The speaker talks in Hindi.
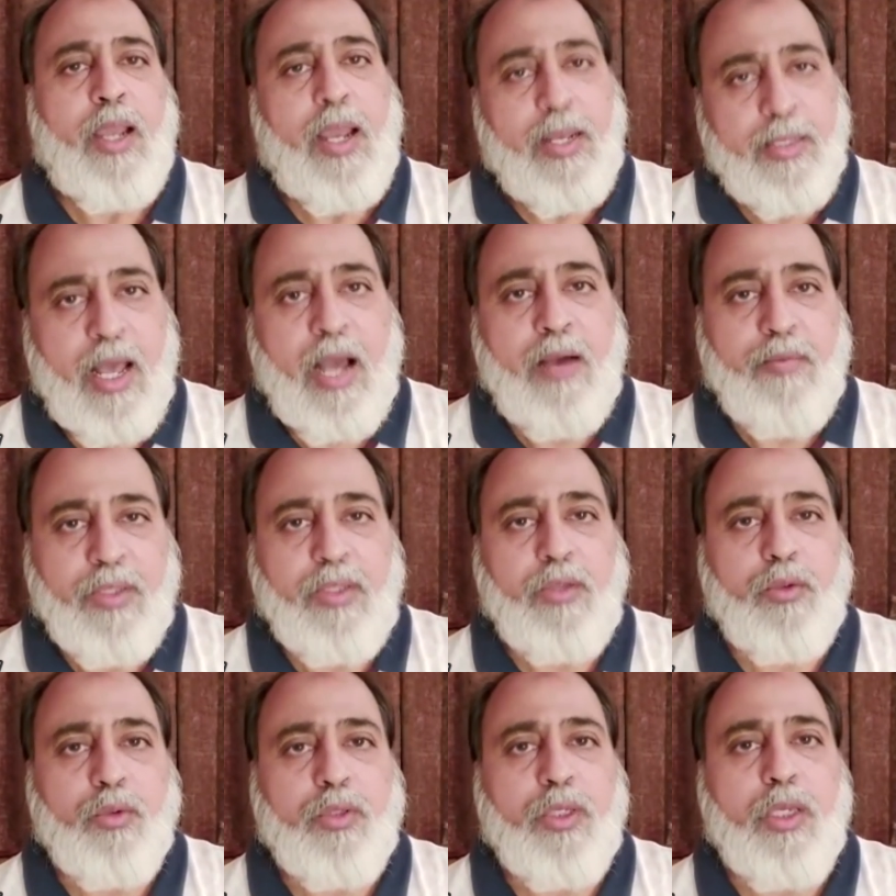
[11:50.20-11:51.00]

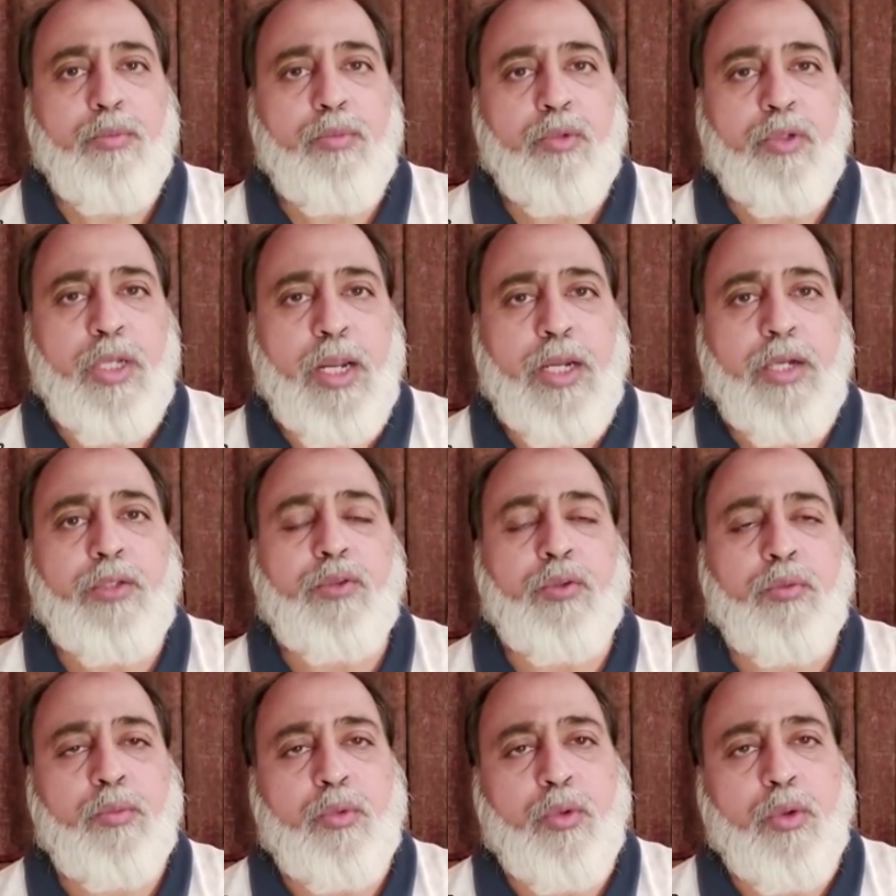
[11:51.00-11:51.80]
अदावतों की मुडेर
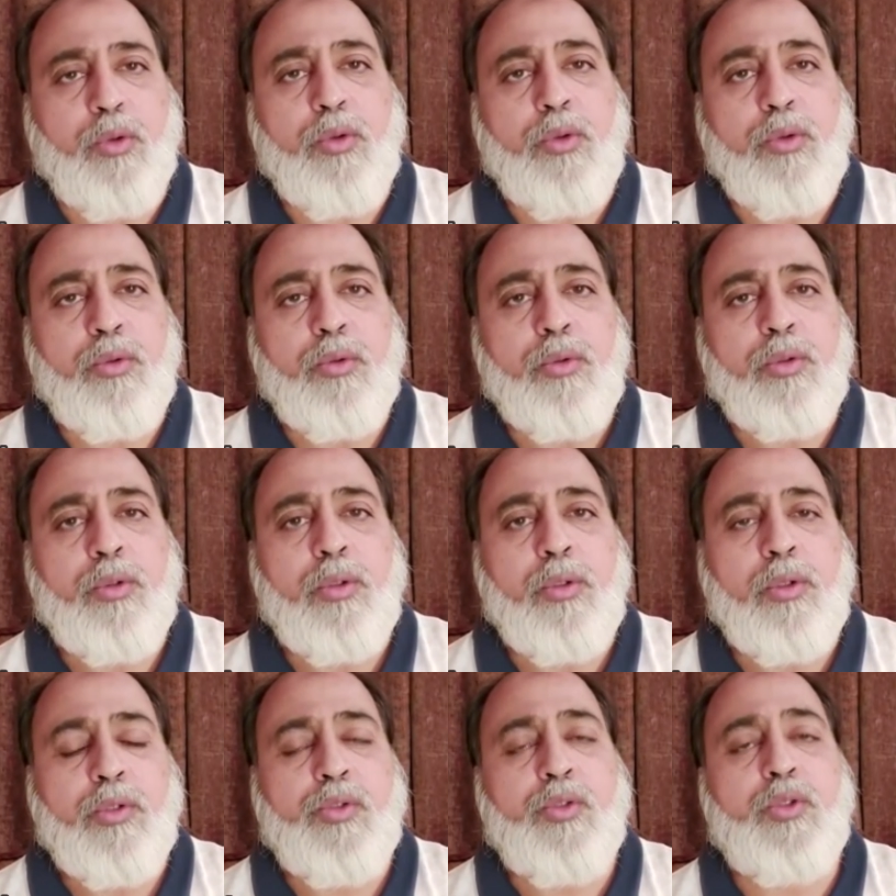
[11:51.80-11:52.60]
तुमको
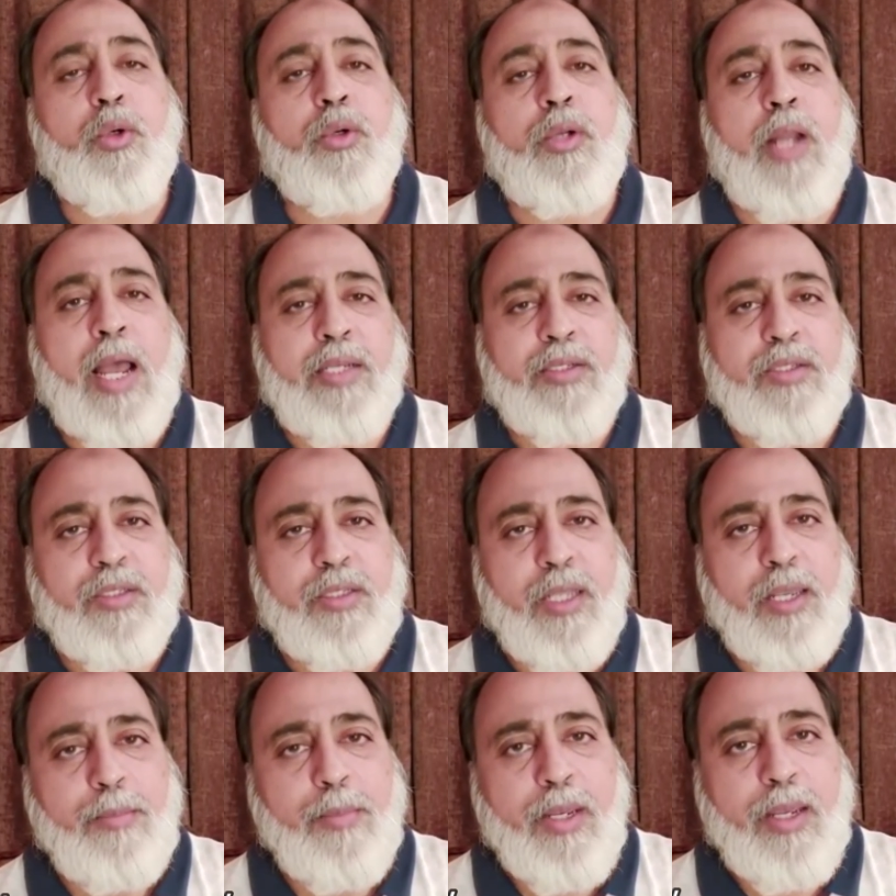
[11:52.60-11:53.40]
जो
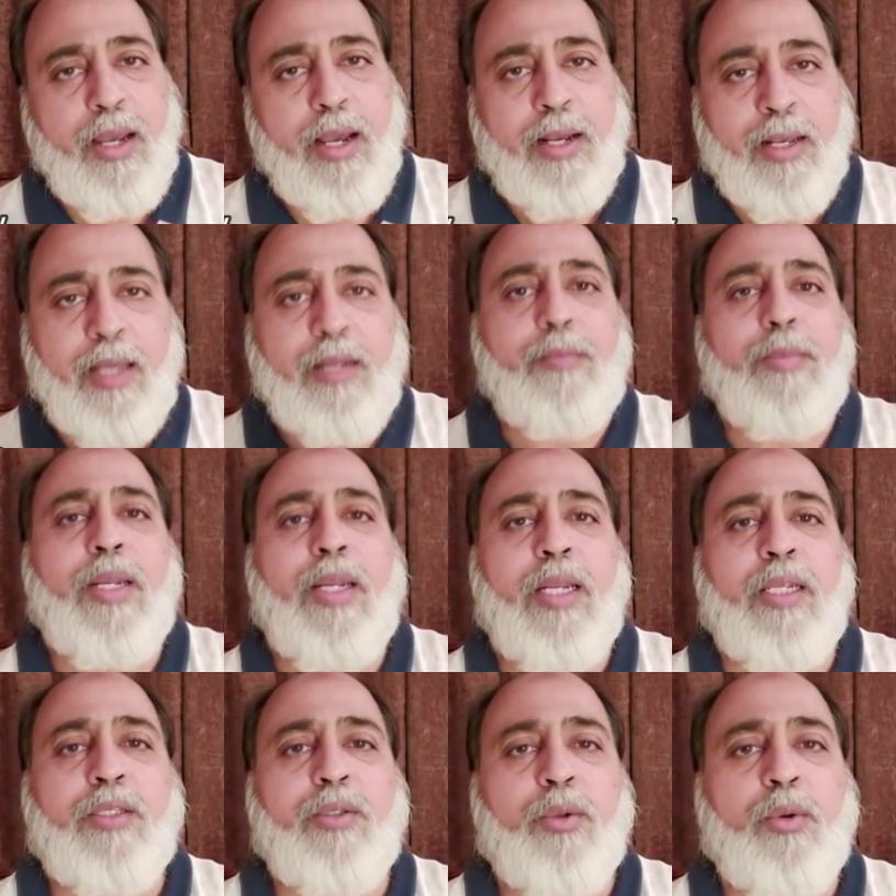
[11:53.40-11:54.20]
रास्ते में अगर
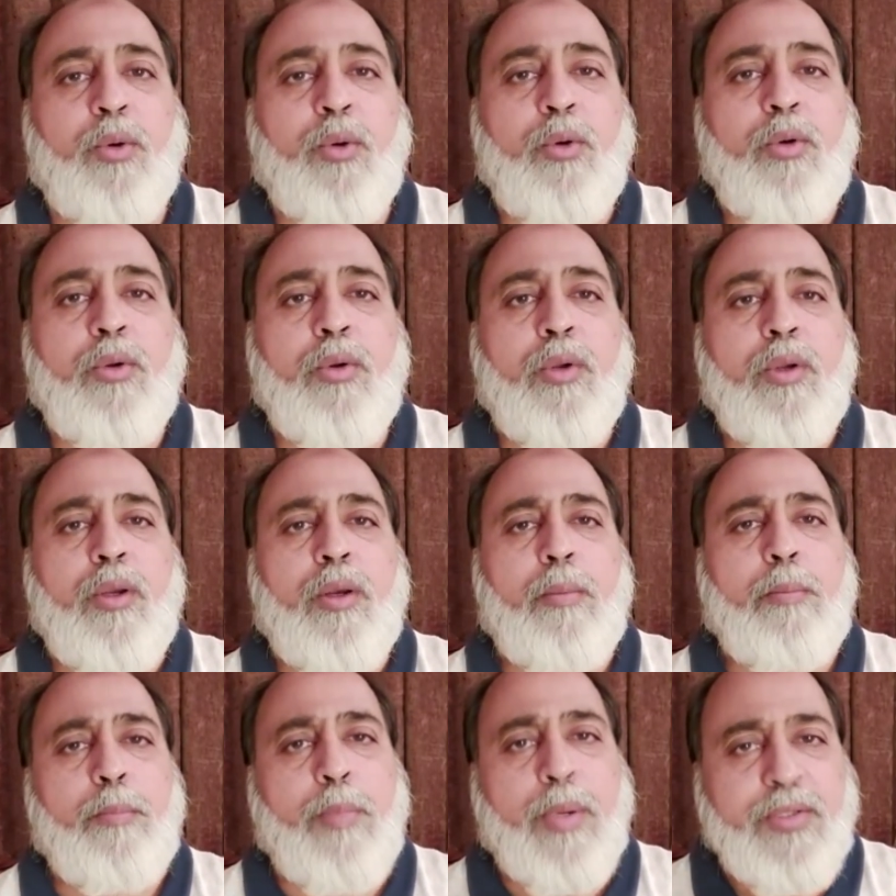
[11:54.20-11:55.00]
मिले तो
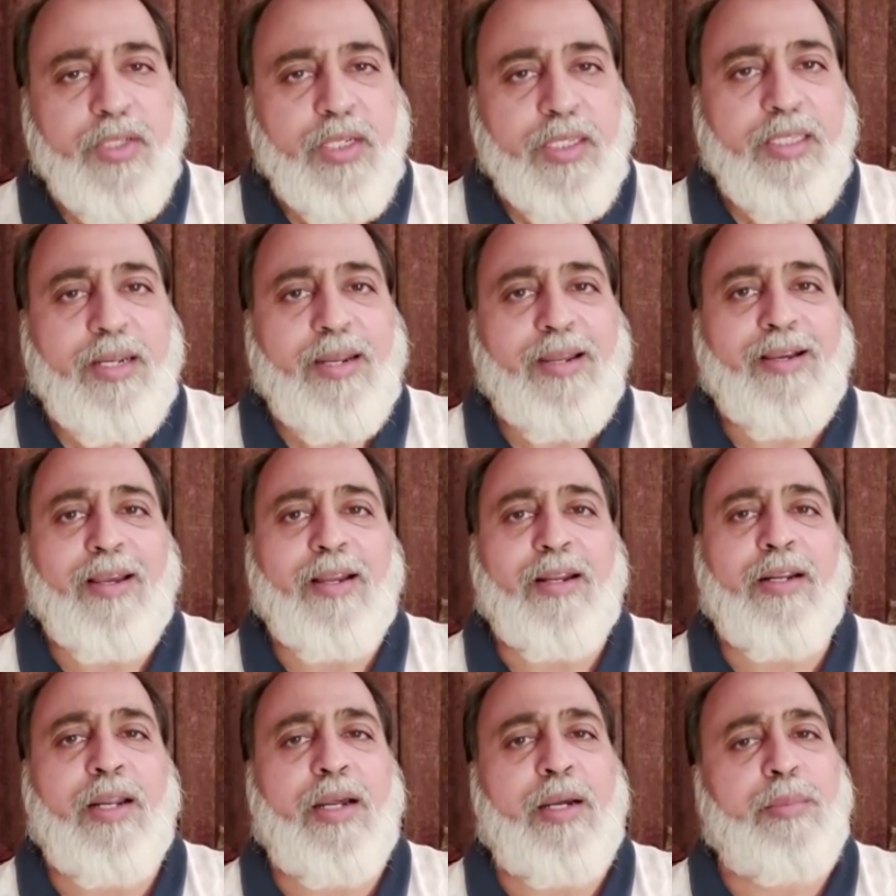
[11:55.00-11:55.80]
बस इतना
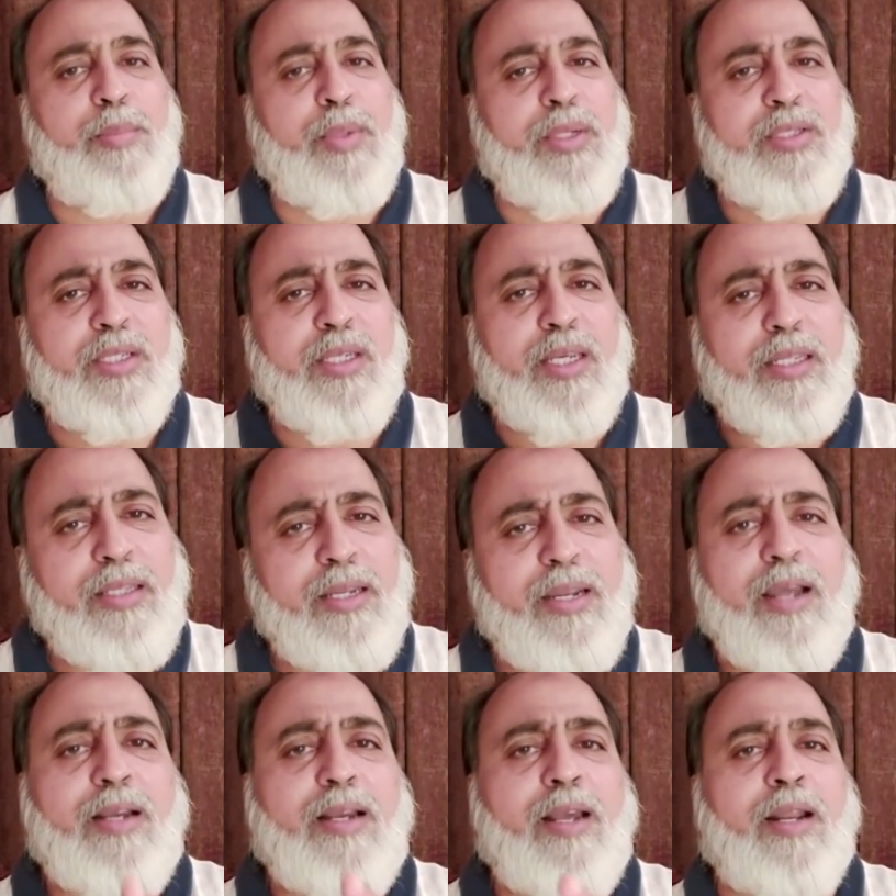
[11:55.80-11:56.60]
करना बस
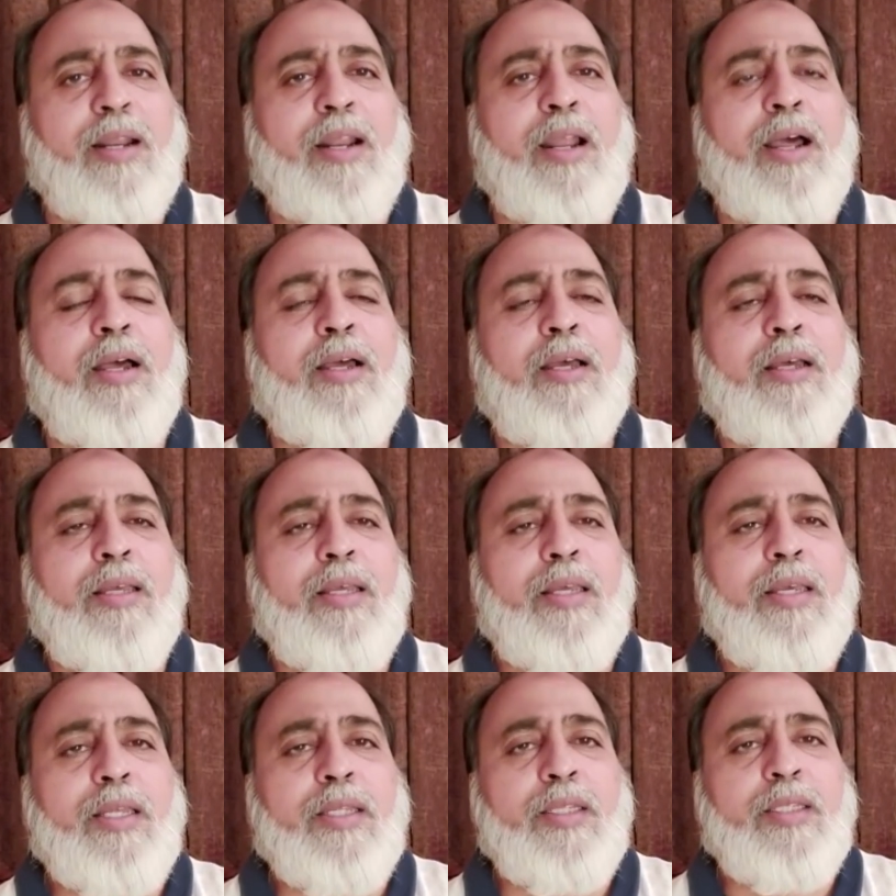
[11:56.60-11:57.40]
इतना करना
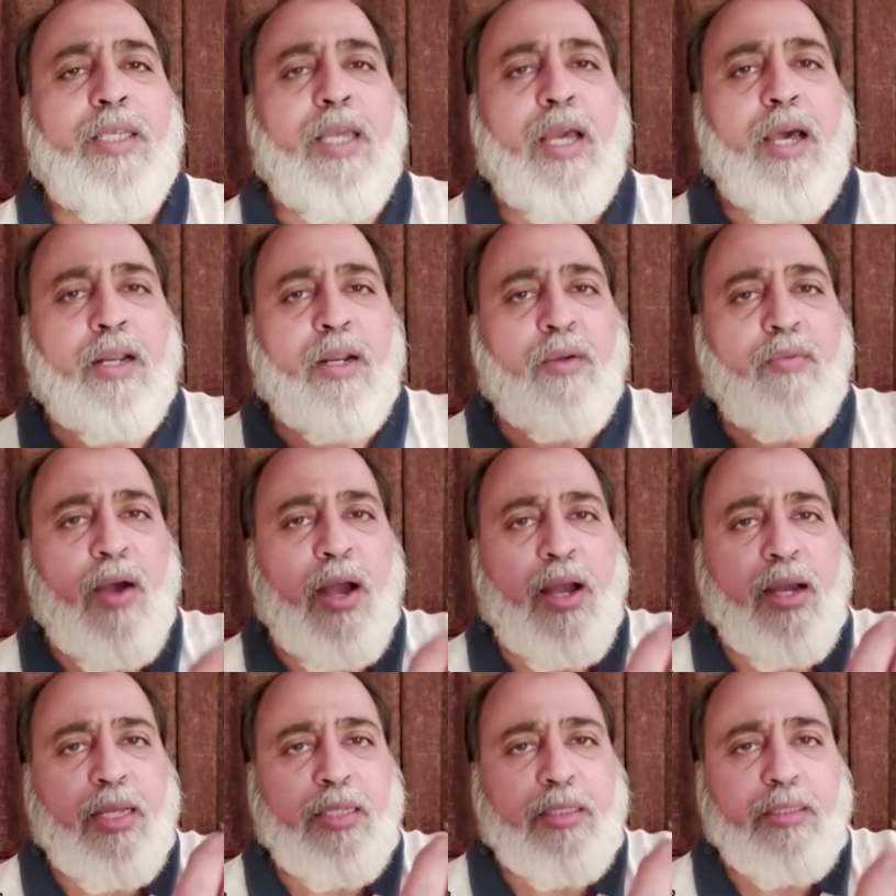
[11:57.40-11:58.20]
दिया
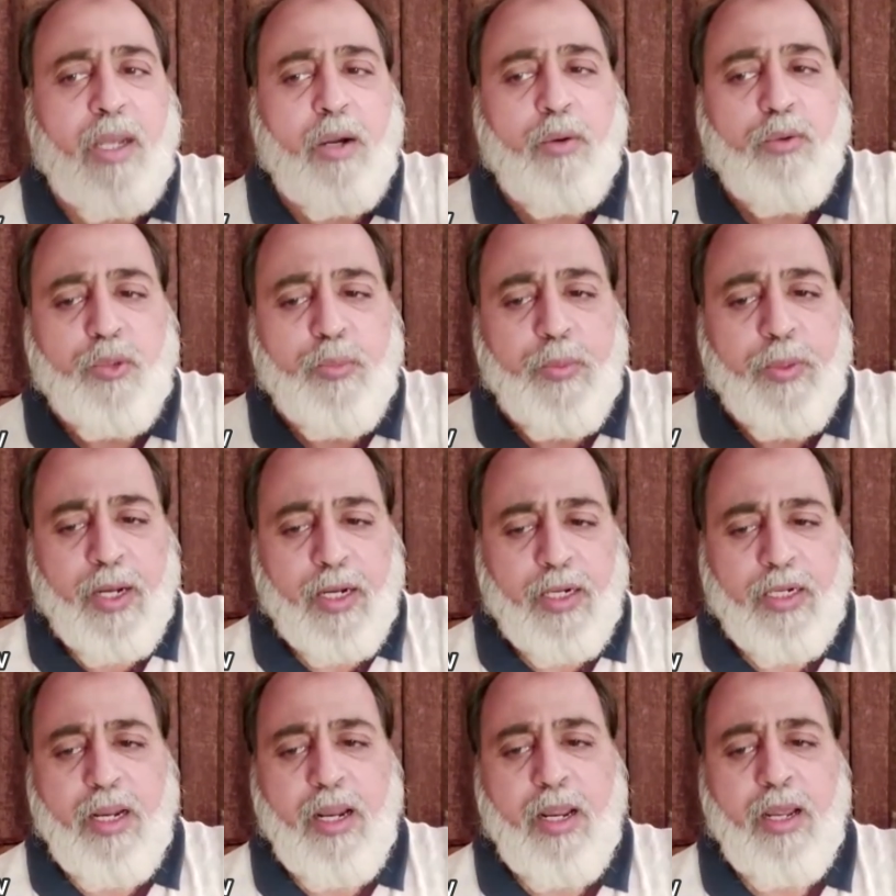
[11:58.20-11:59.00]
रफाकत का उस पर
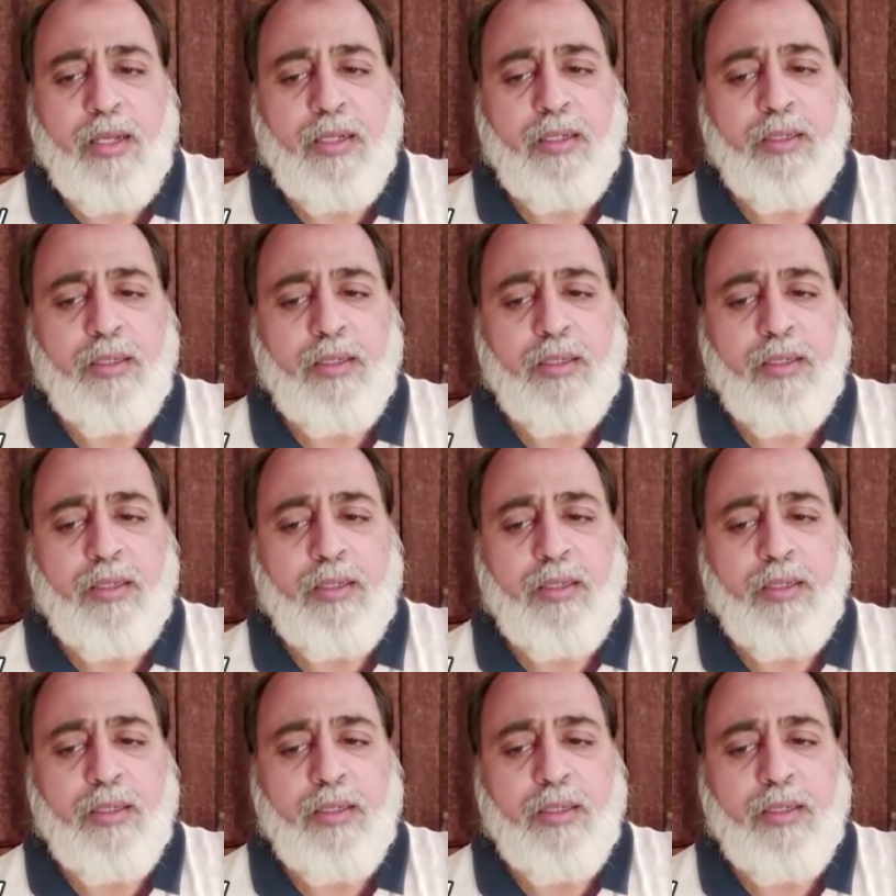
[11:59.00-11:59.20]
रखना